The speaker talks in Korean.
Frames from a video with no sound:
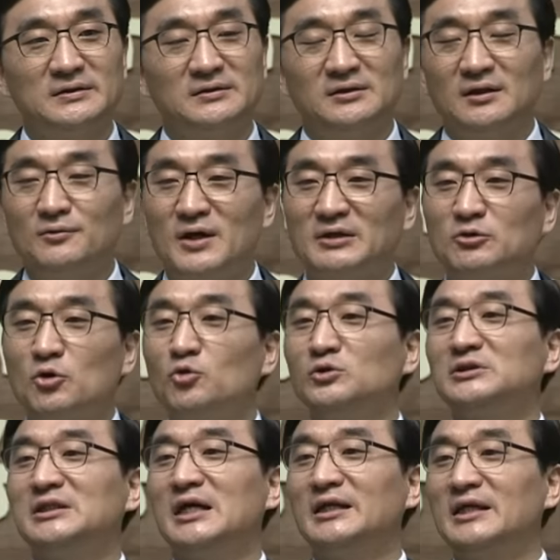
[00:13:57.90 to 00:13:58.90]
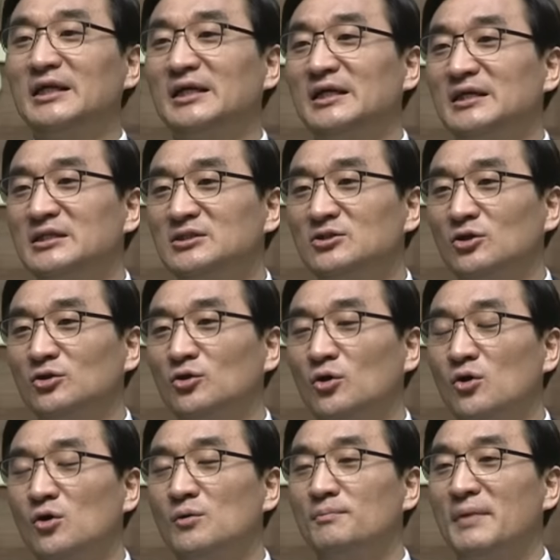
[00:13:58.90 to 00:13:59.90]
지혜와 통찰이
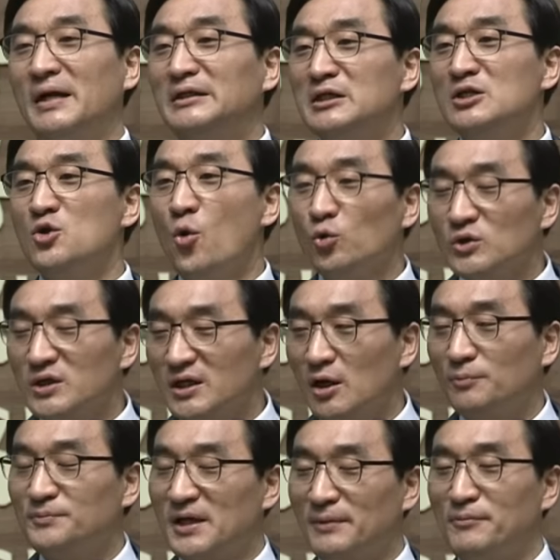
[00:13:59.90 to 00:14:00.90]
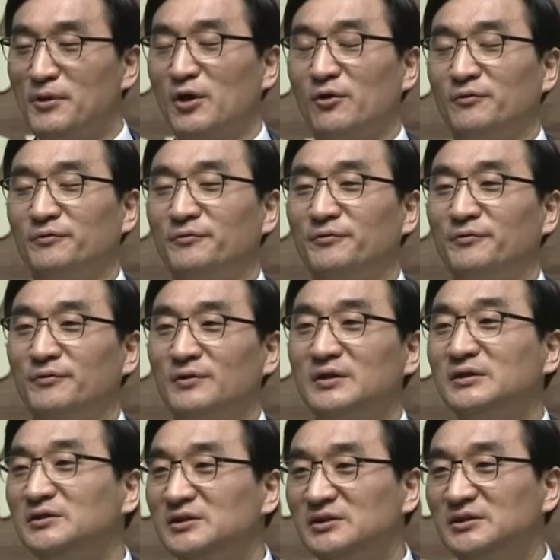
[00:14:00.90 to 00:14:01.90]
있어도 만일 용기가 없다면
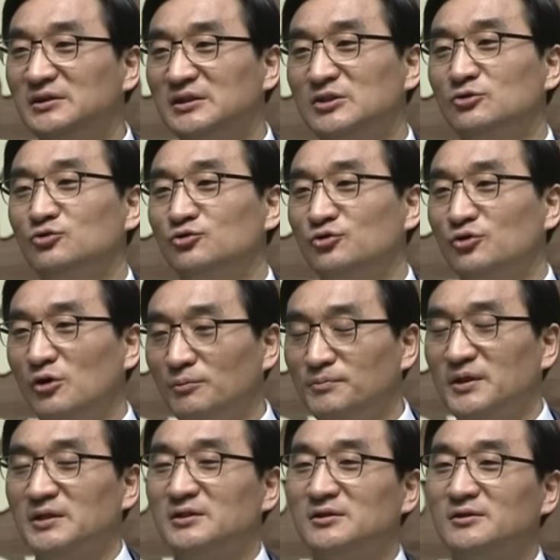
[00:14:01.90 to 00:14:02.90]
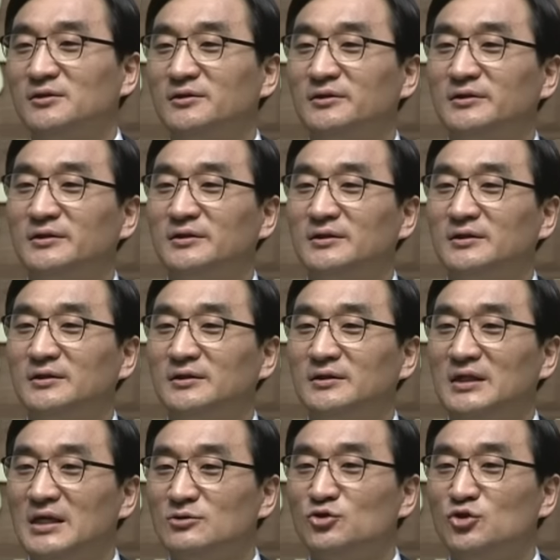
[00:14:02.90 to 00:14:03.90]
그 뜻을 이룰 수가 없겠죠.
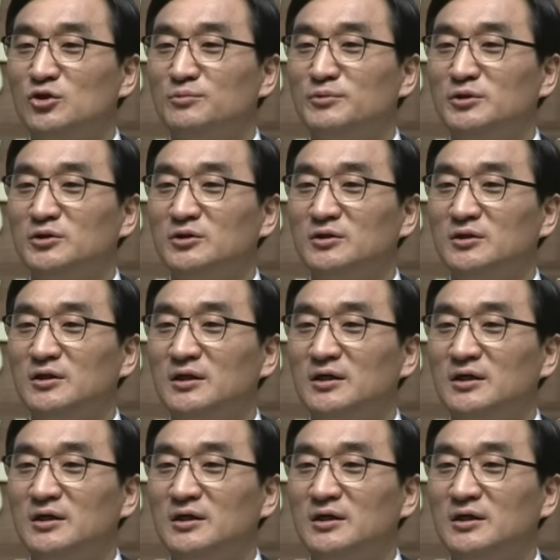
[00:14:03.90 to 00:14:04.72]
예수님은